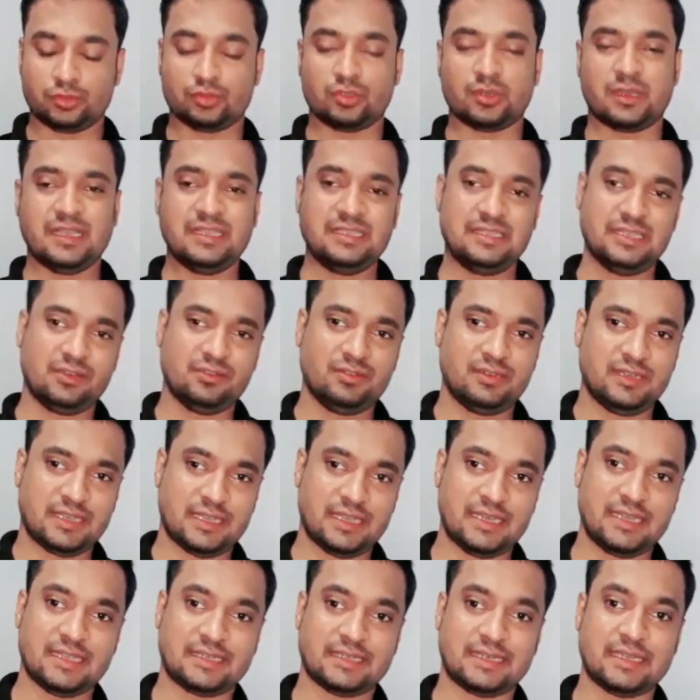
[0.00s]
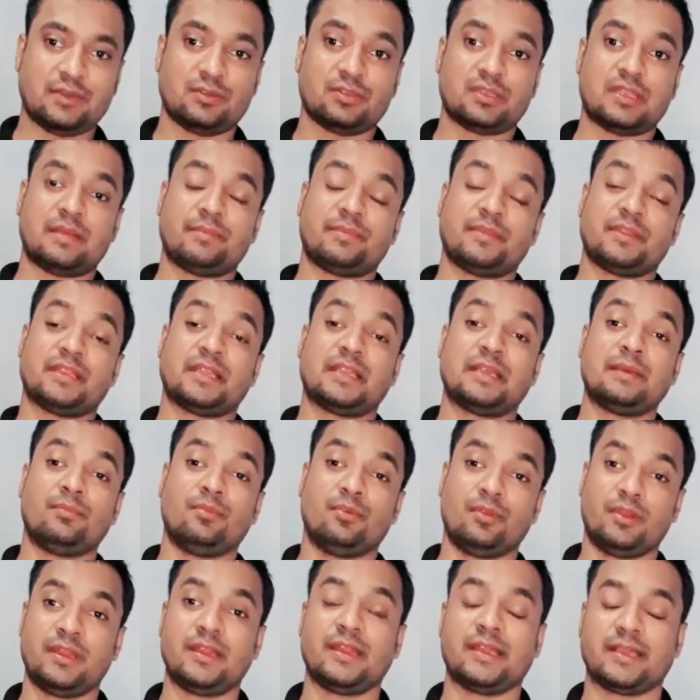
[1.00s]
তো গাই দেখুন এখানে একটা কথা আপনাদেরকে
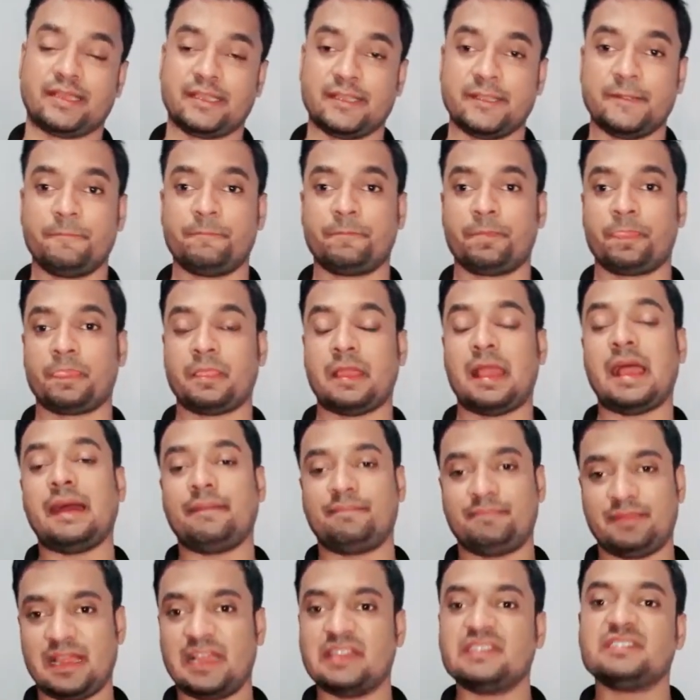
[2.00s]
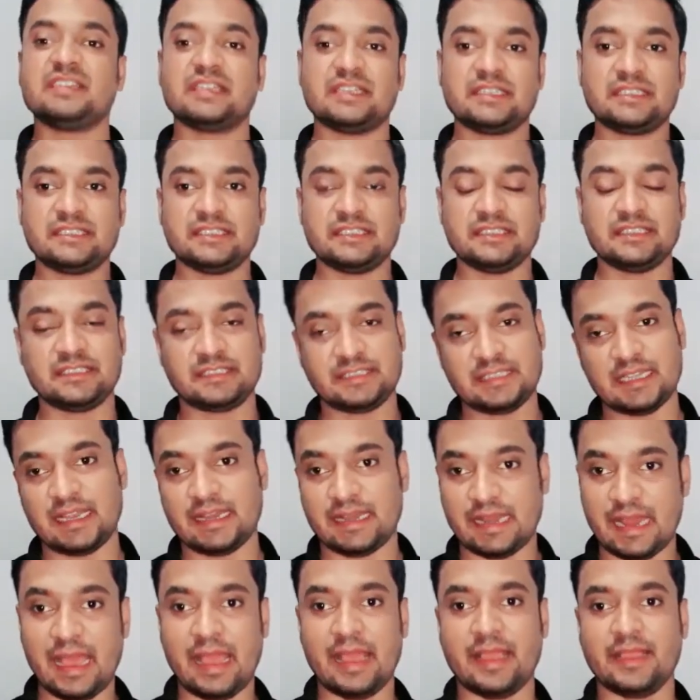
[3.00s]
বলে রাখি আপনার যে জিনিসটা
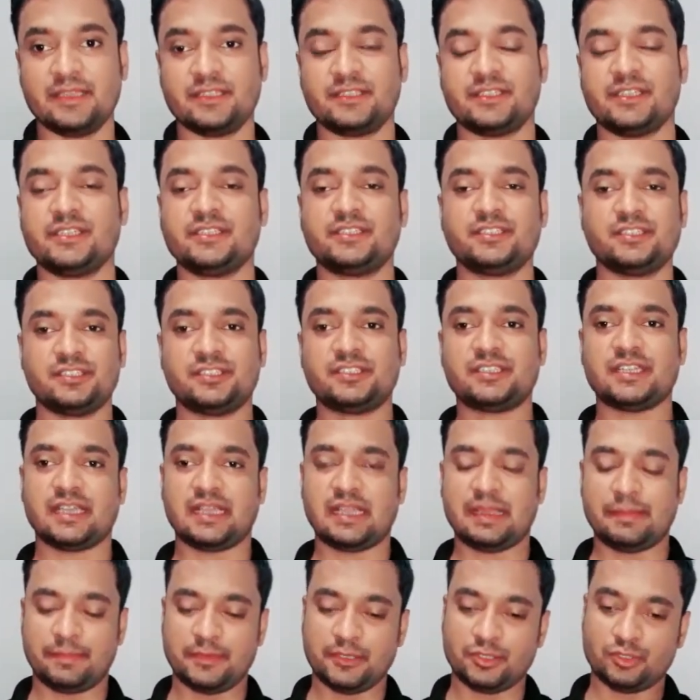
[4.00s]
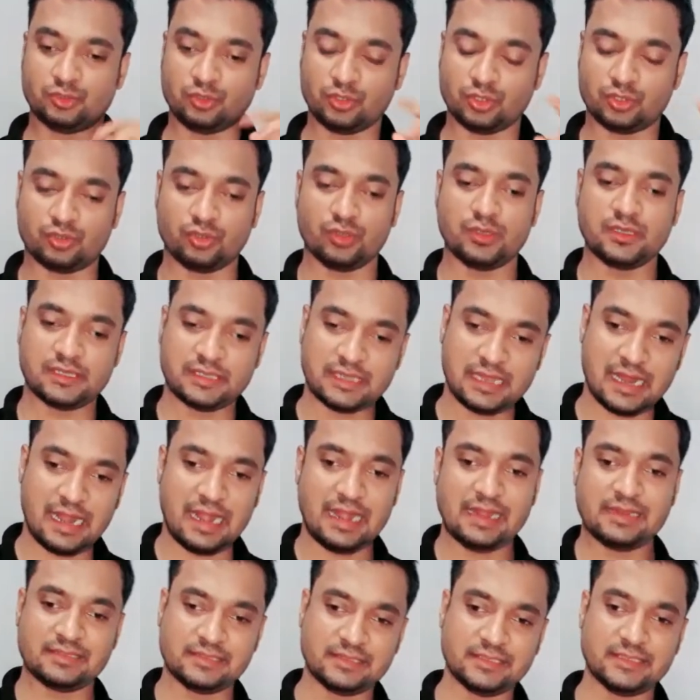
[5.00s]
নাই সেই জিনিসটাকে আপনার যতই
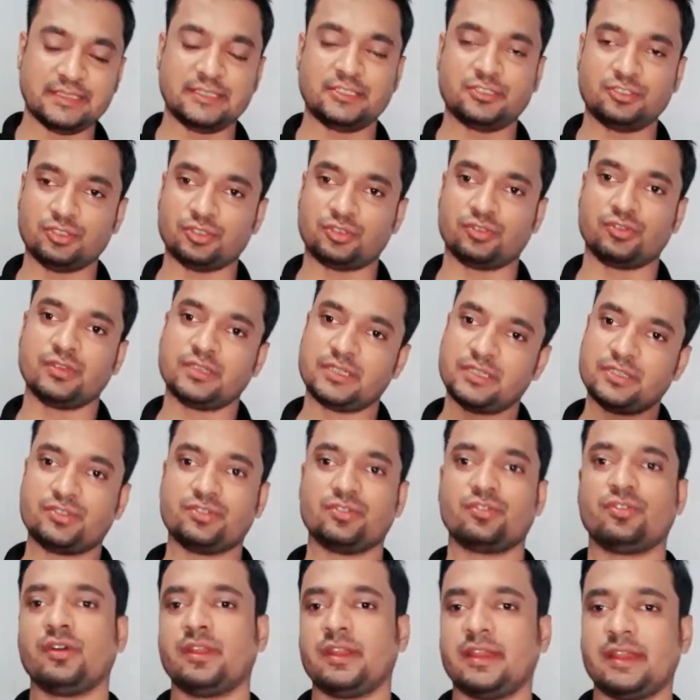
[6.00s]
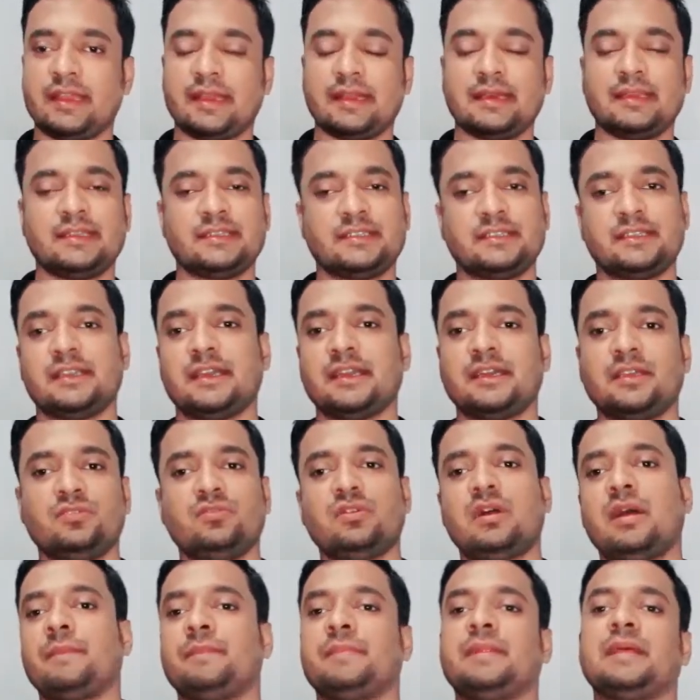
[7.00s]
কার সিট যতই কিছু করেন না কেন সেটা কিন্তু
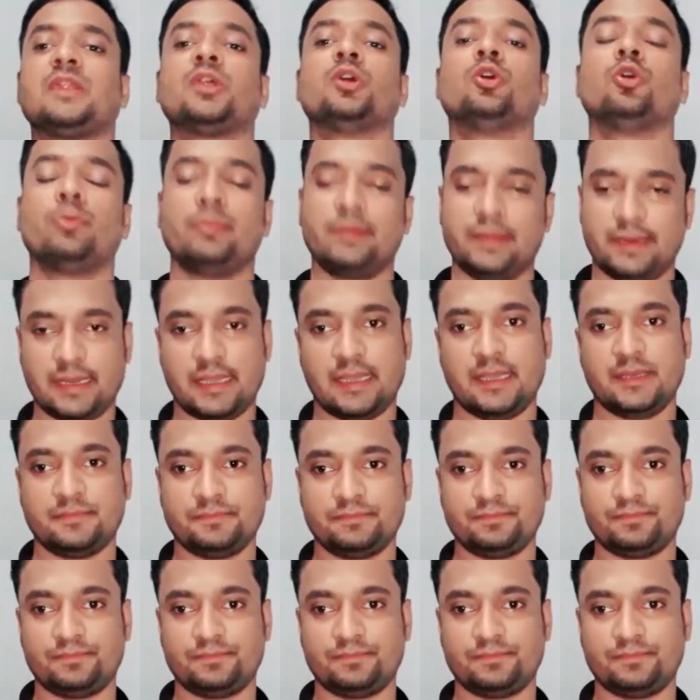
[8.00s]
আপনার হবে না